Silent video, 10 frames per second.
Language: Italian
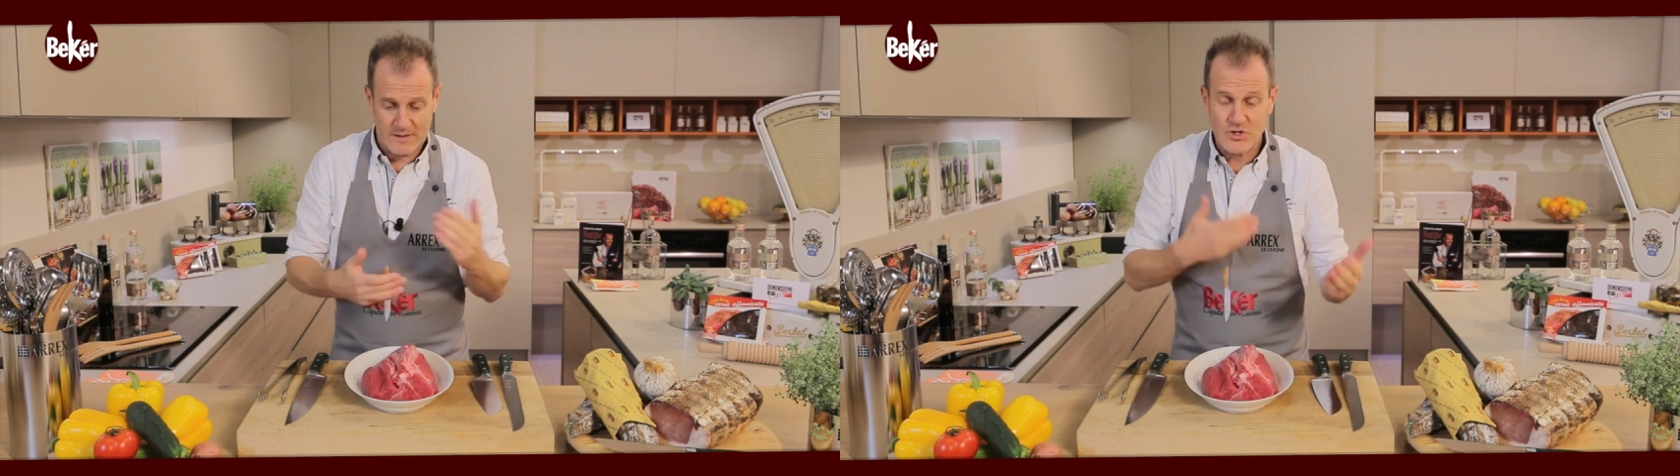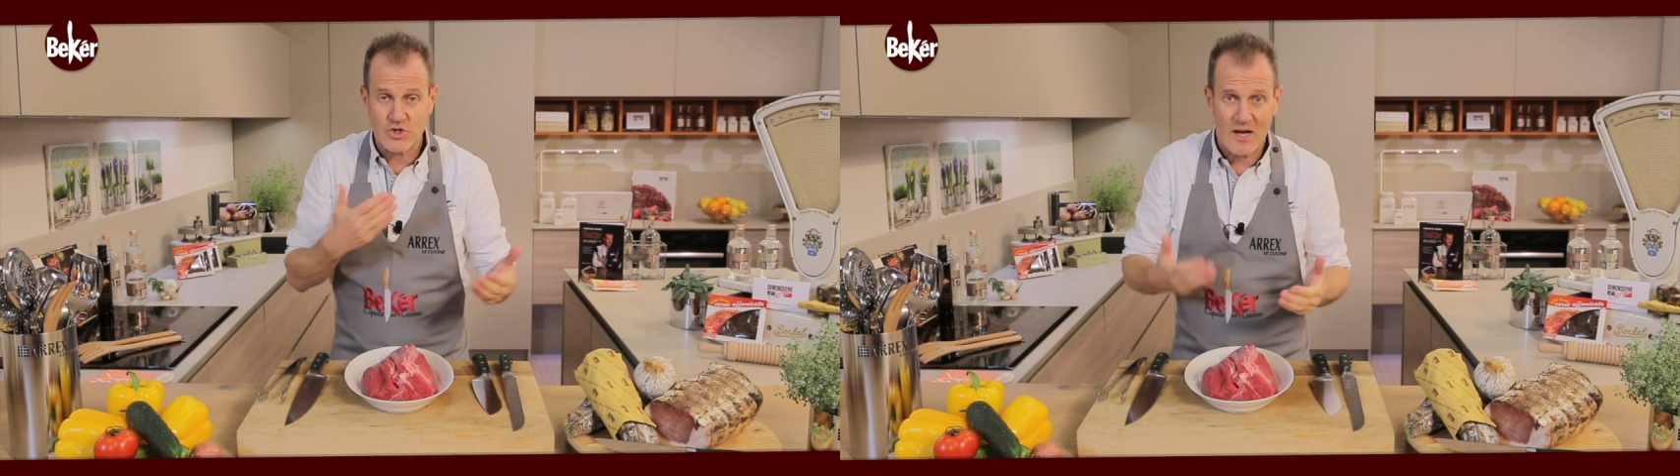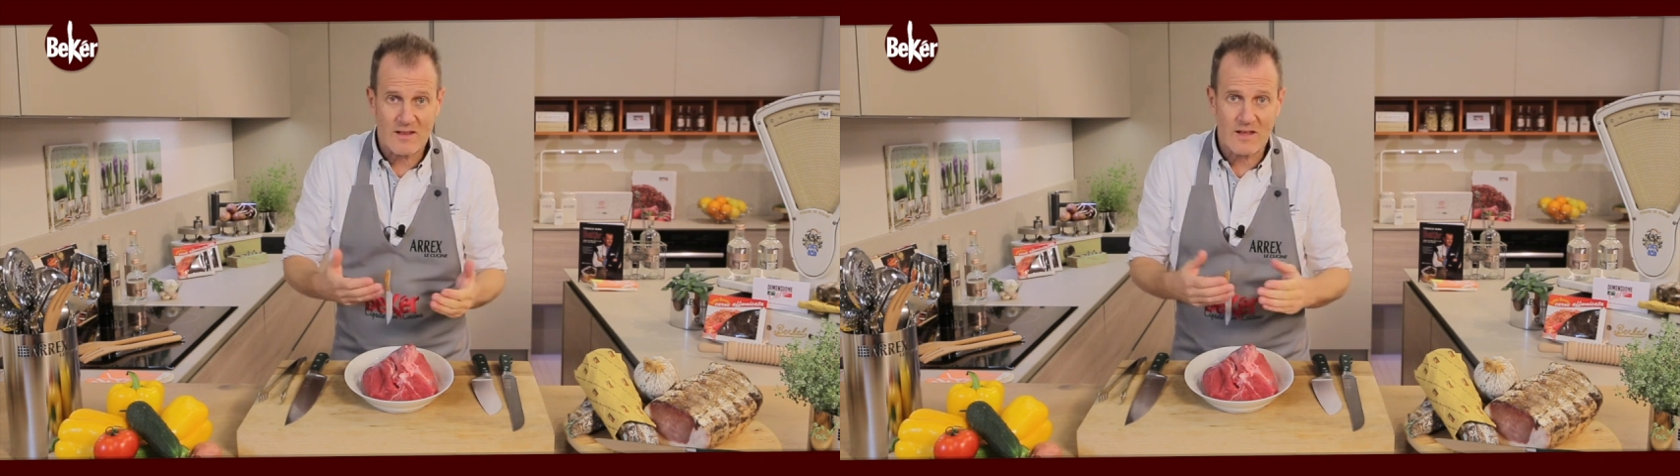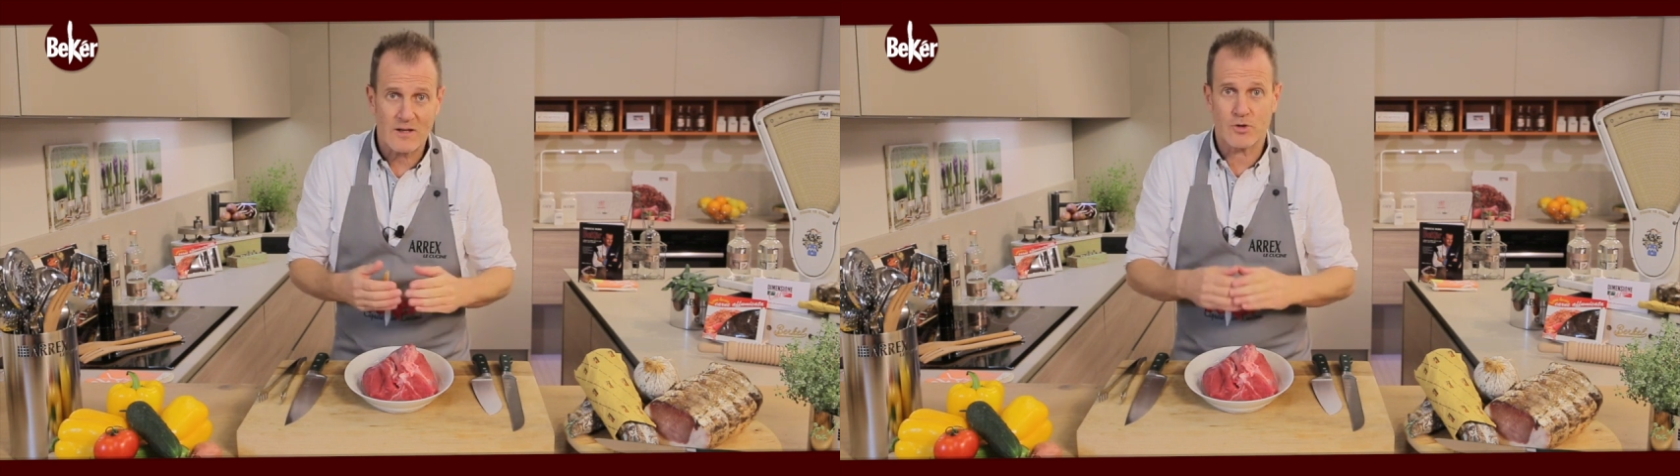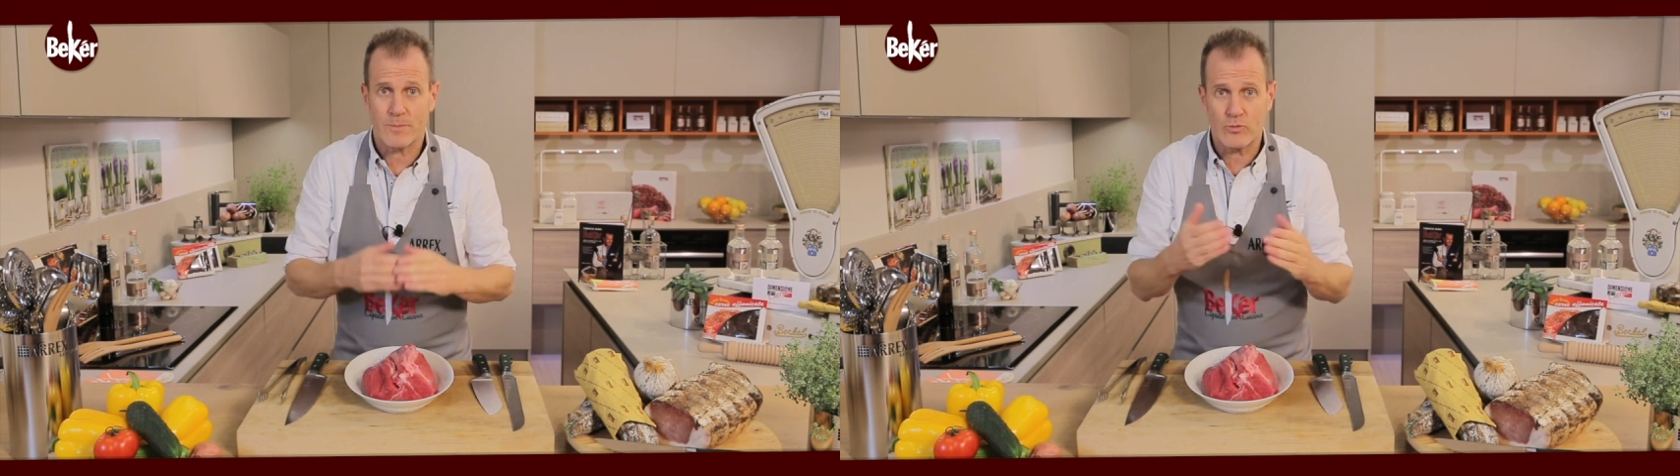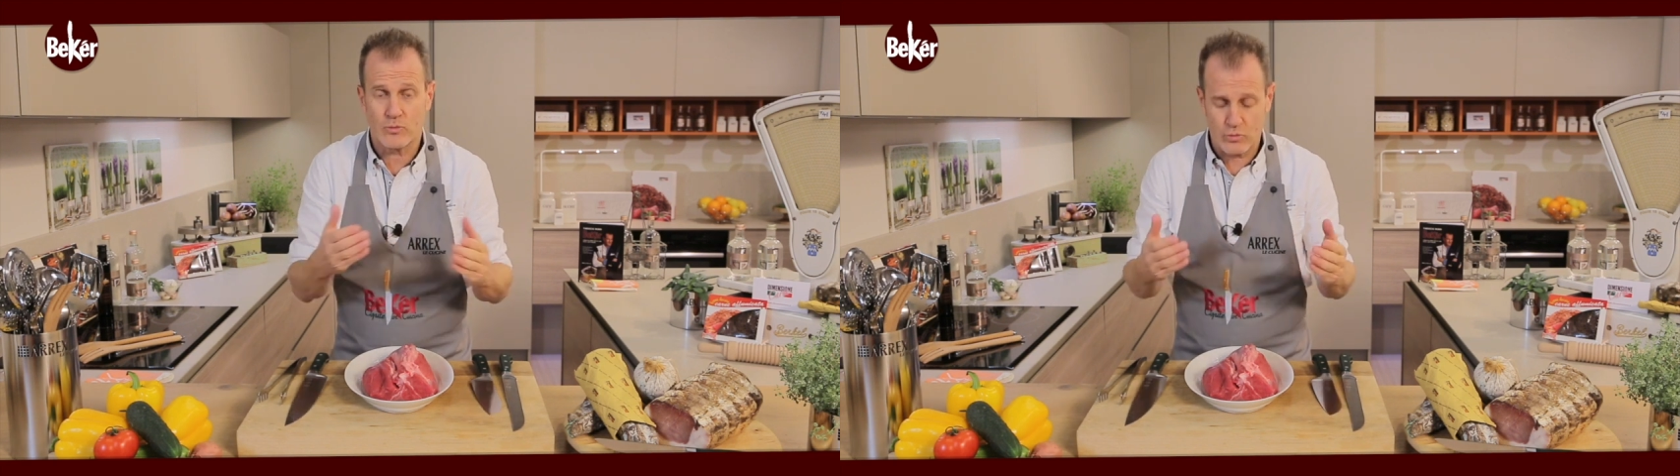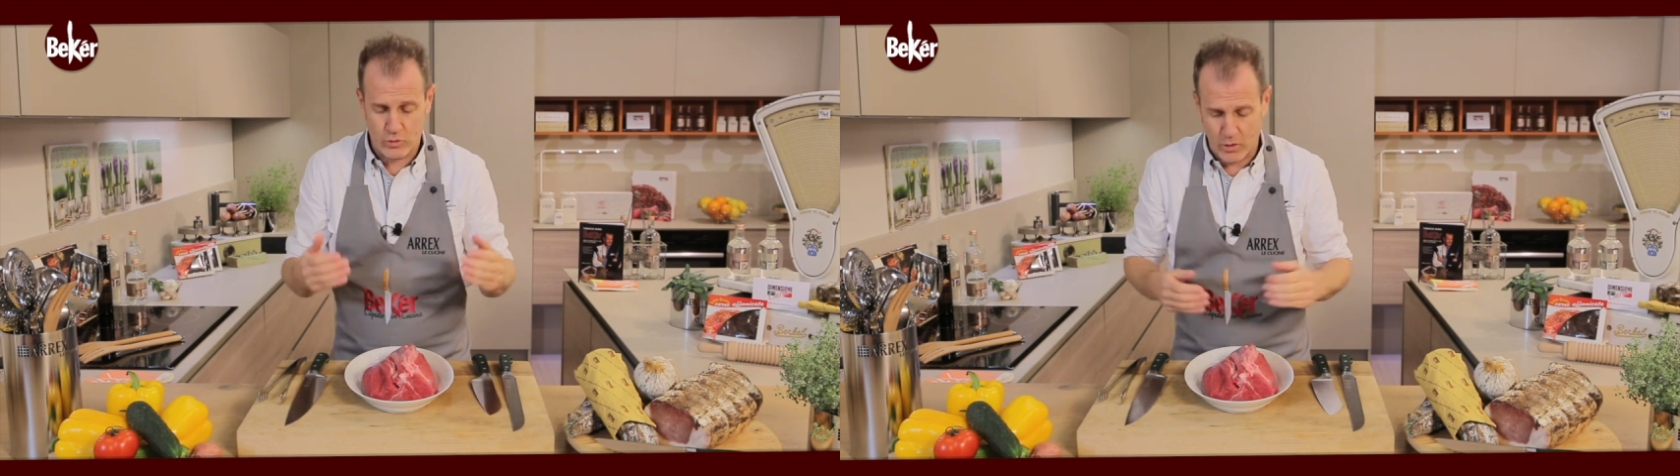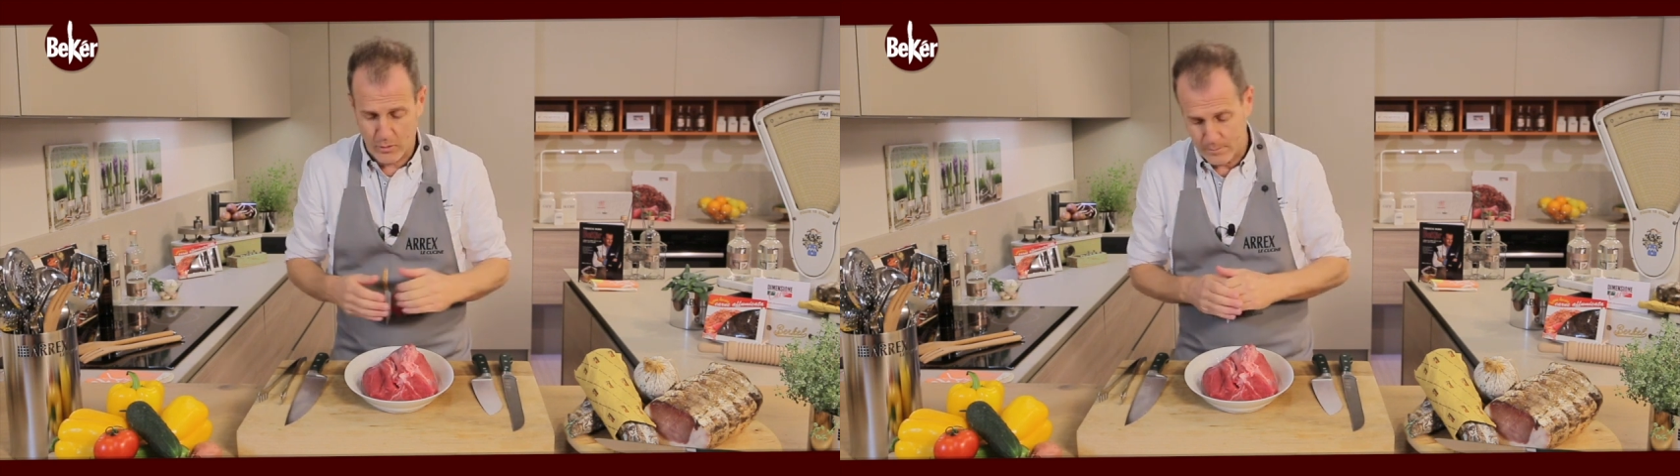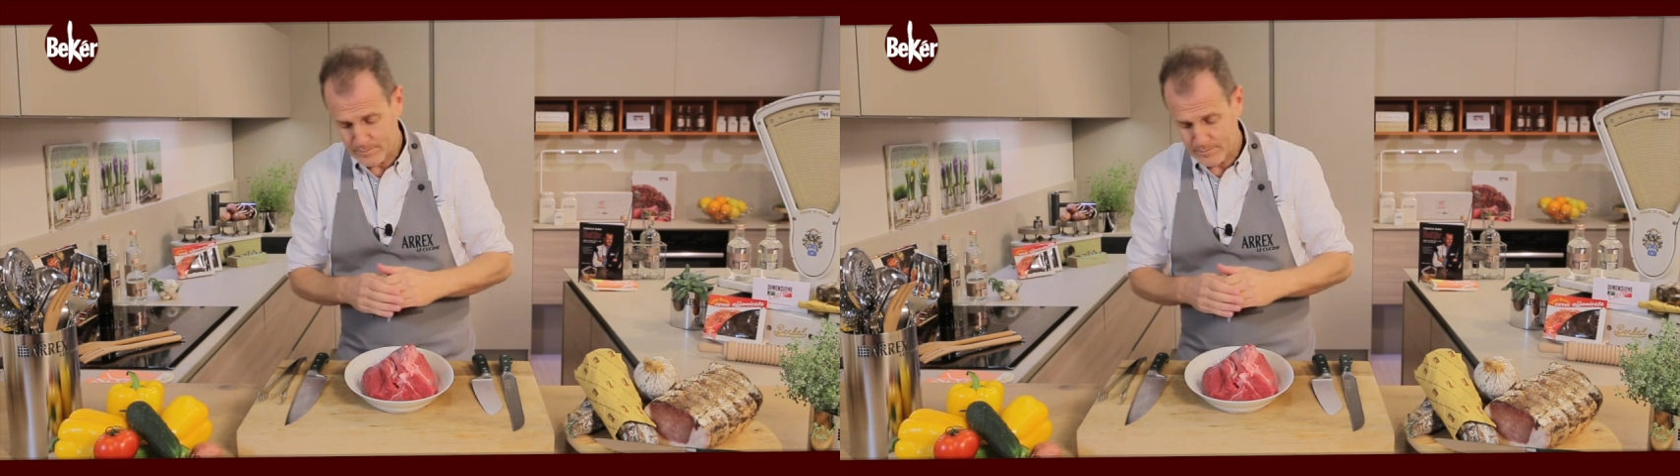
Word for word: ricerche ricette e soprattutto